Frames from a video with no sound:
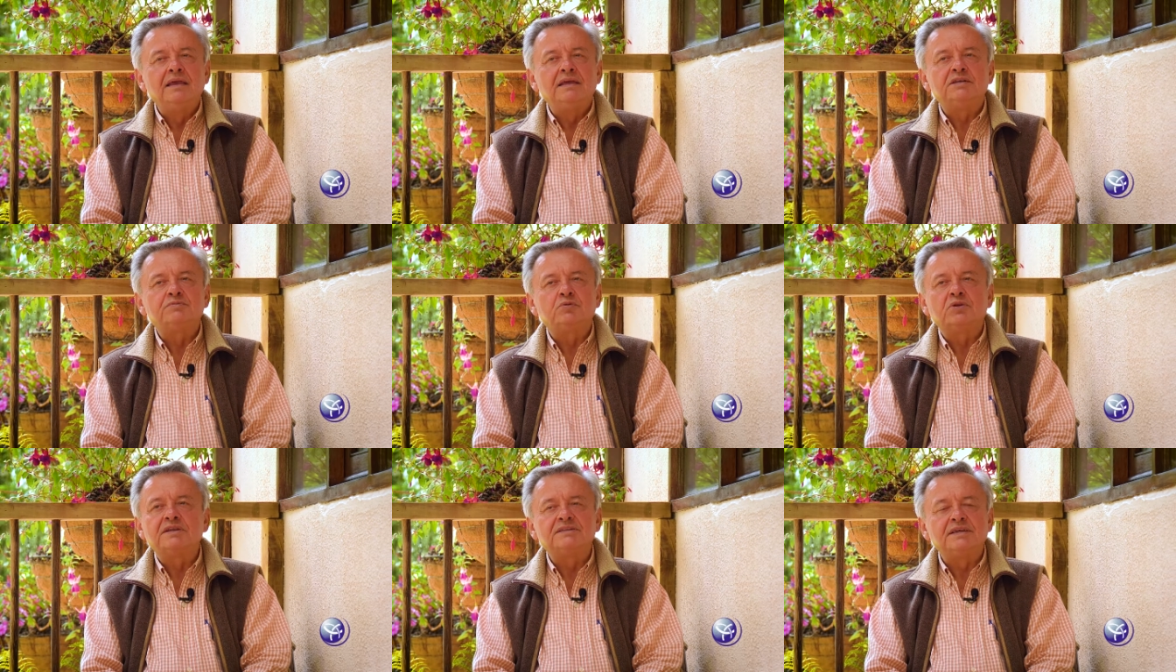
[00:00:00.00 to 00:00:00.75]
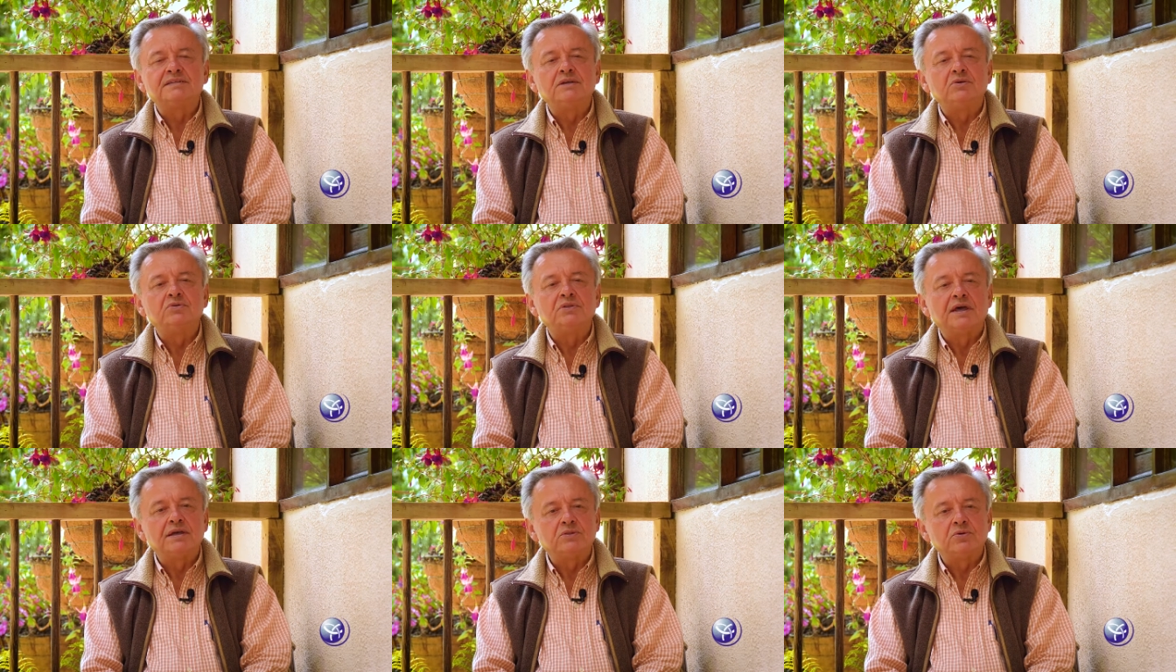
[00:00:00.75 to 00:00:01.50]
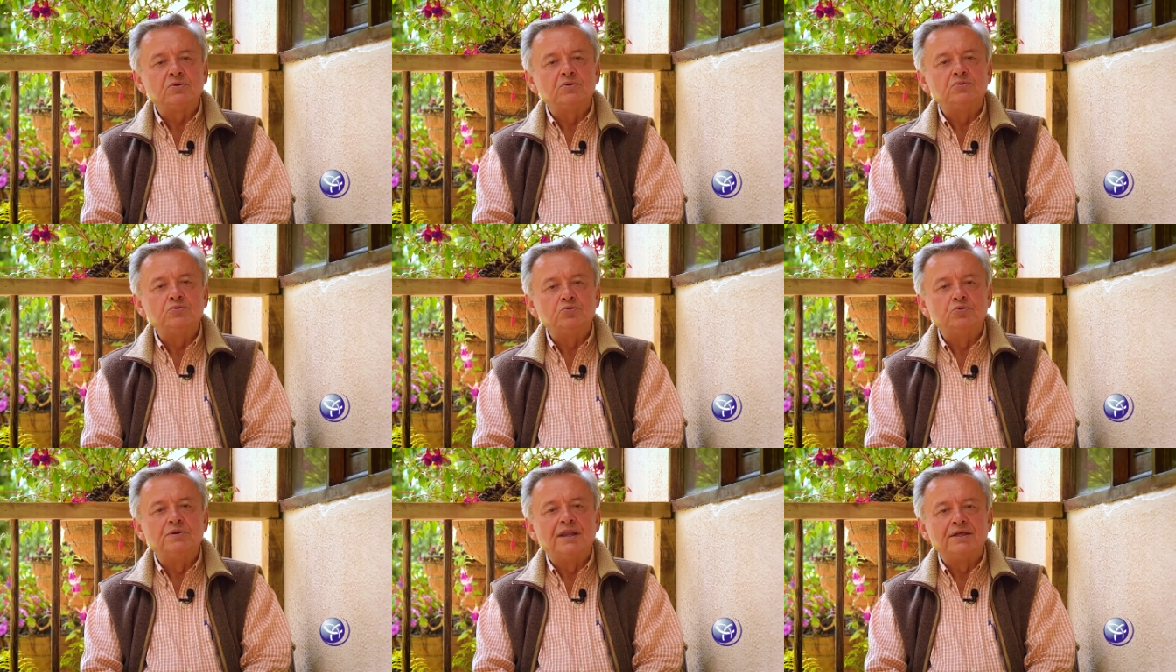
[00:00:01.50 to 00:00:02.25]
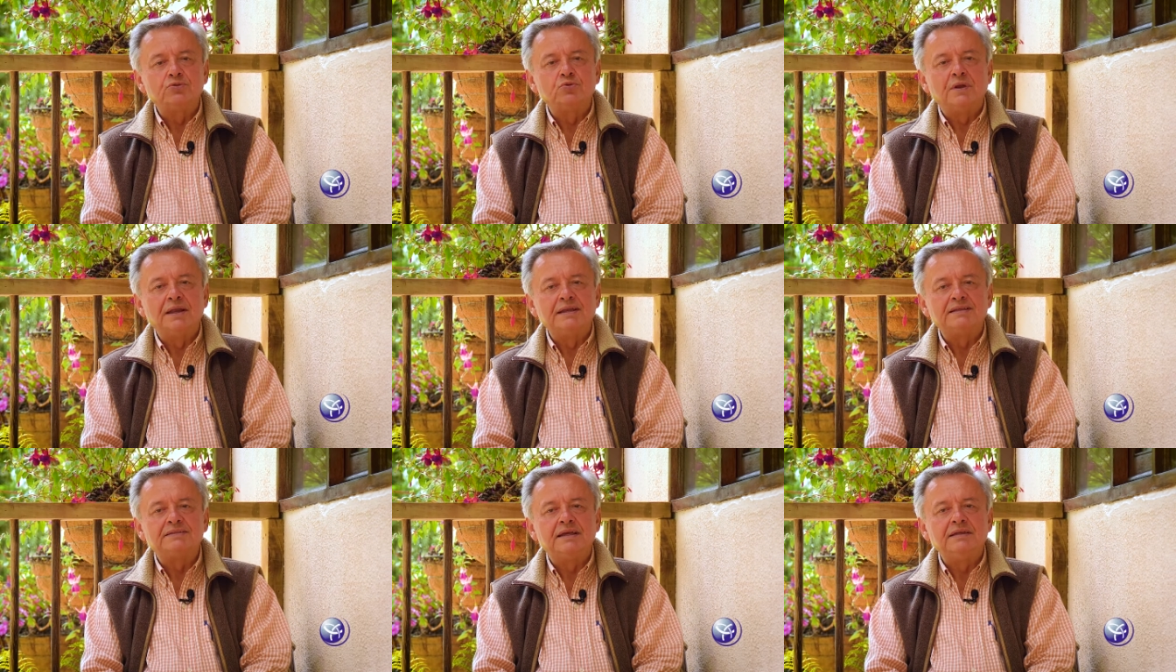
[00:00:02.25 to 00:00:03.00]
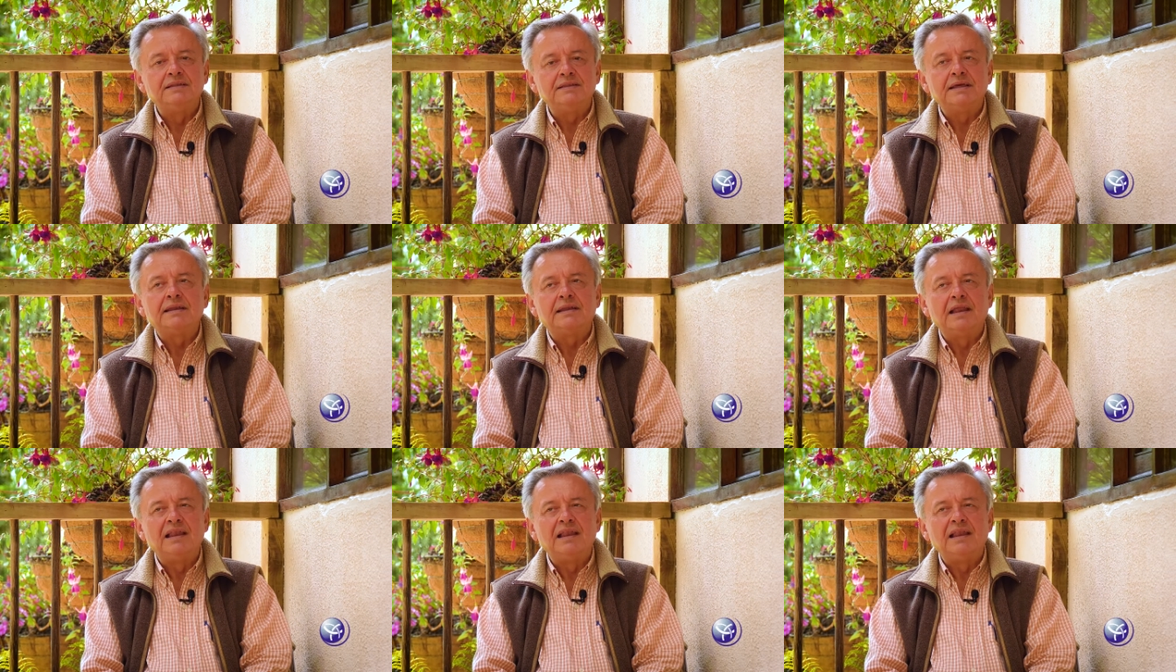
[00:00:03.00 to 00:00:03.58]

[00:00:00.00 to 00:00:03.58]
es porque estás en contacto con tu naturaleza interna.